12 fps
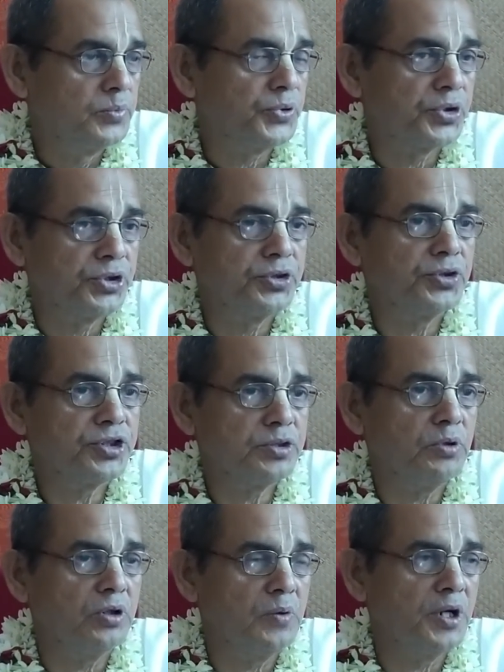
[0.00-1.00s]
প্রকৃতি
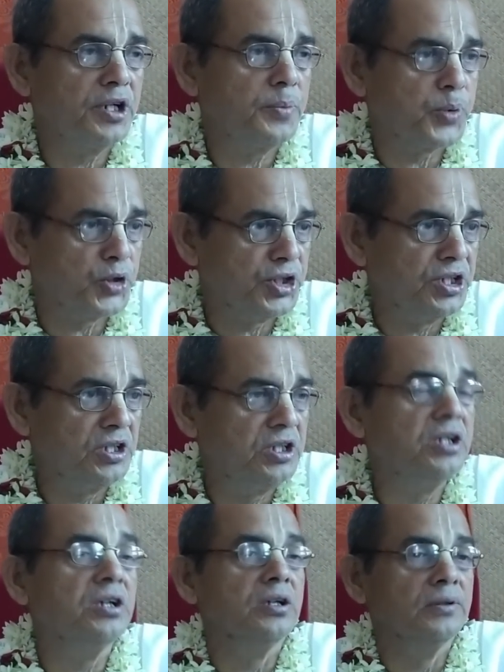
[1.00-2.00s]
হচ্ছে ভগবানের
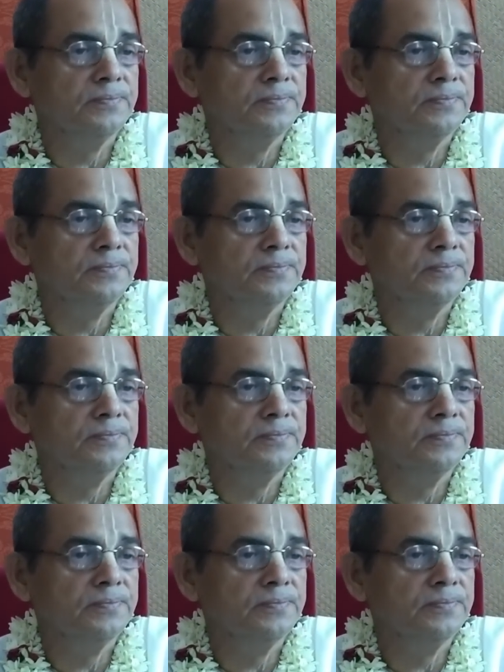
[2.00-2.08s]
প্রতিনিধি